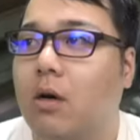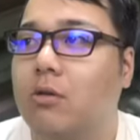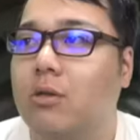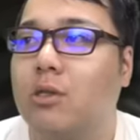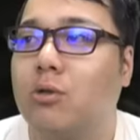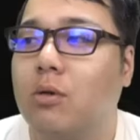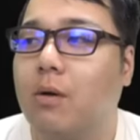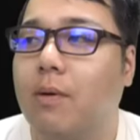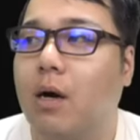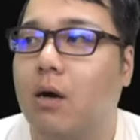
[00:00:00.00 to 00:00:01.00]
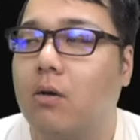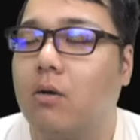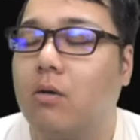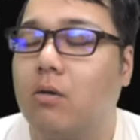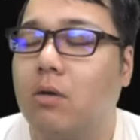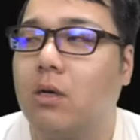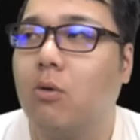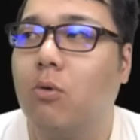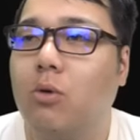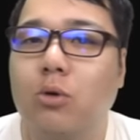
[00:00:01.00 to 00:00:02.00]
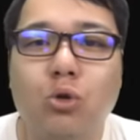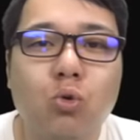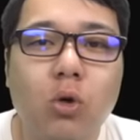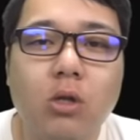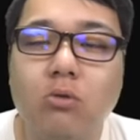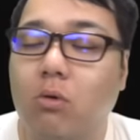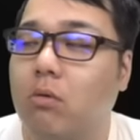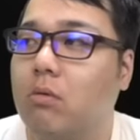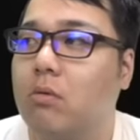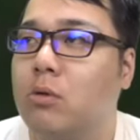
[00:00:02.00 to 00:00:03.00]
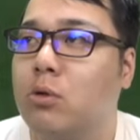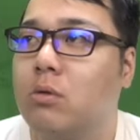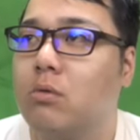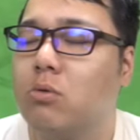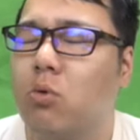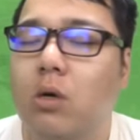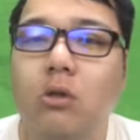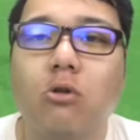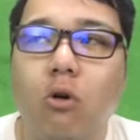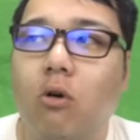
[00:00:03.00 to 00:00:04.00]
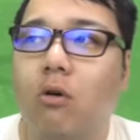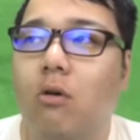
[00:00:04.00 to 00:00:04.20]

かといってそれがまあ、こどうやんのどうやんの